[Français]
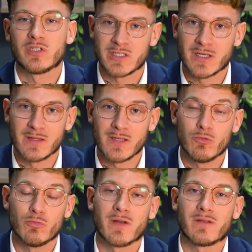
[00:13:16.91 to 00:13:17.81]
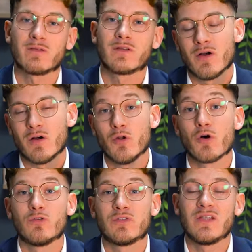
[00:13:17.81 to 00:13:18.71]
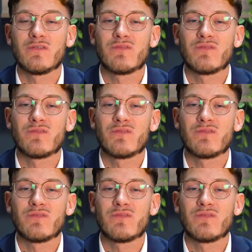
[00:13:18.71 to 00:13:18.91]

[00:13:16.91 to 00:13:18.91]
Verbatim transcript: chaque année et nous présente euh, lors de ses